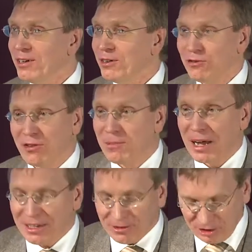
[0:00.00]
und
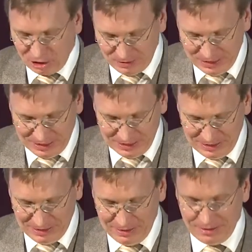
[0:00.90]
Formate
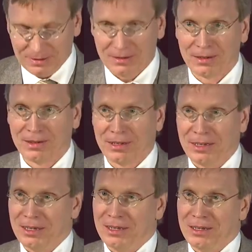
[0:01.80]
verschwinden.
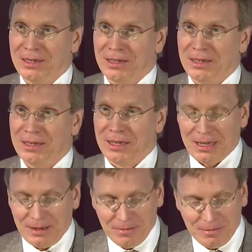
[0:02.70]

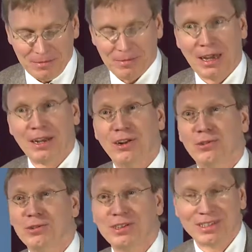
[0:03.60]
Im
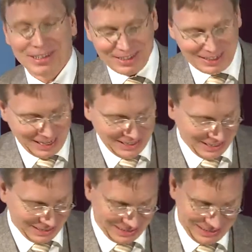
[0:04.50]
Analogen ist es nicht
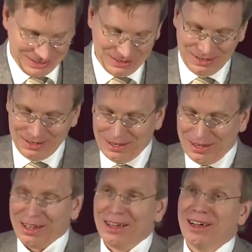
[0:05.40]
anders.
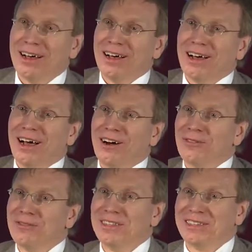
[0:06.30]

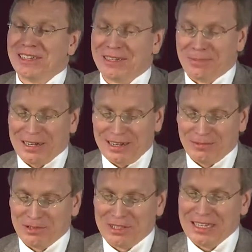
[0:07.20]
Auch wenn sich bei der
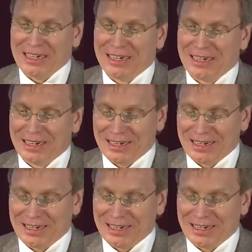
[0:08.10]
Musik